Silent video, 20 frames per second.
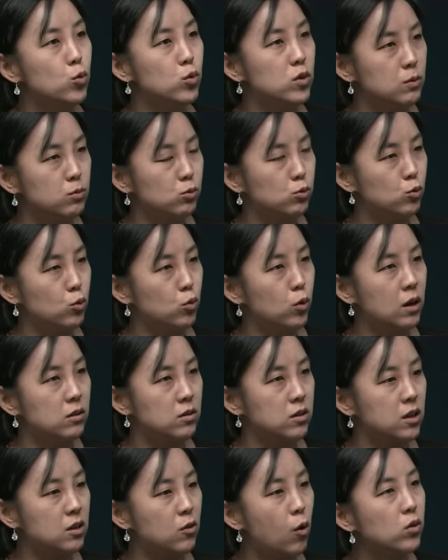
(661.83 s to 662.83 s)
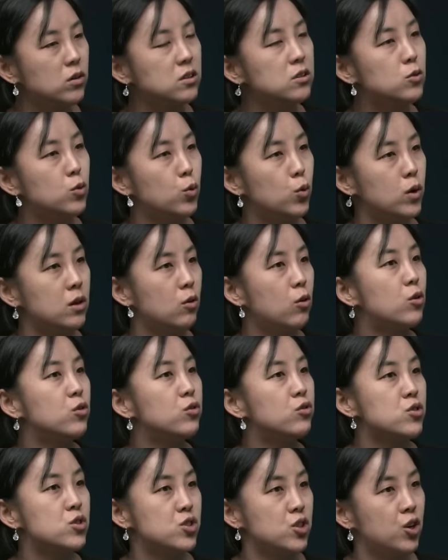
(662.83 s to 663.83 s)
독립운동가들이 거, 그 교회를
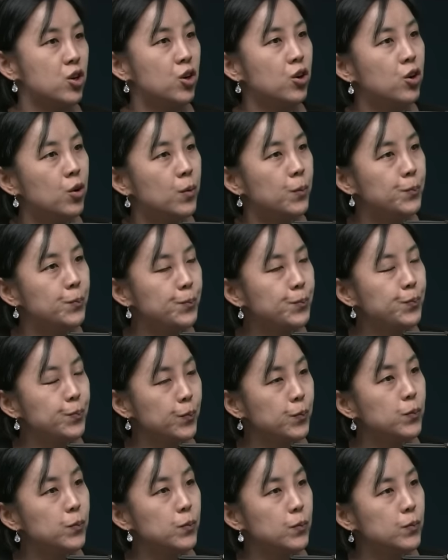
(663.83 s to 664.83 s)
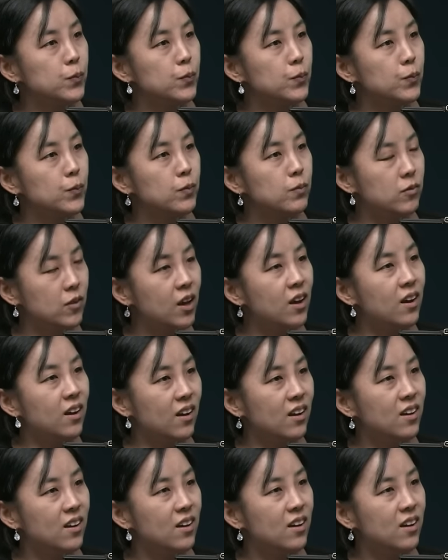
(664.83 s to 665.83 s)
거쳤어요. 거기 장로예요.
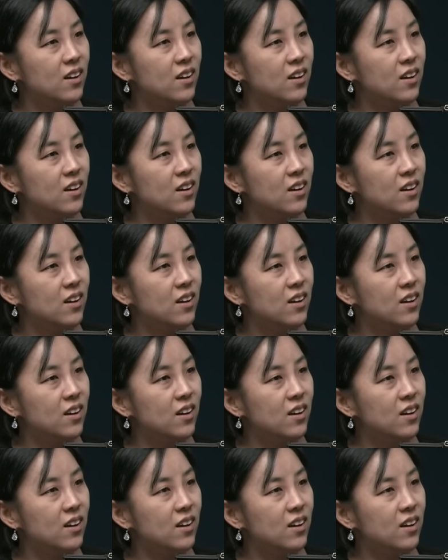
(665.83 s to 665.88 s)
네.